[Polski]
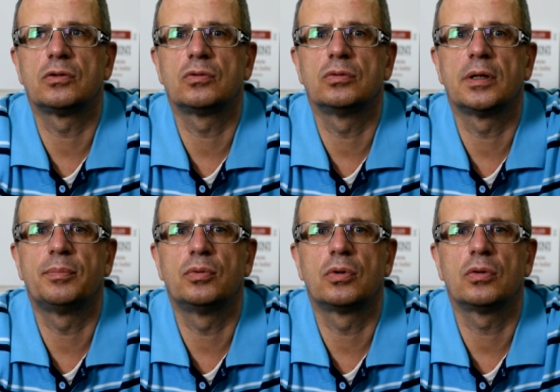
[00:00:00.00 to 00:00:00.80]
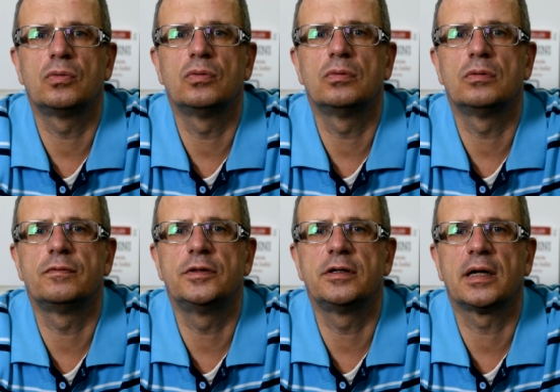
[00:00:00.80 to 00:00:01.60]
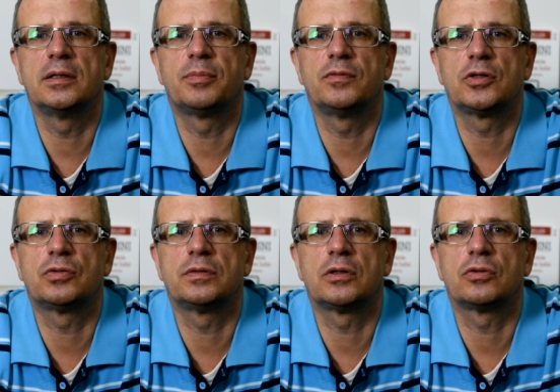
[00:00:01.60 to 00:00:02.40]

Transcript: roku na pół roku w wydychanym powietrzu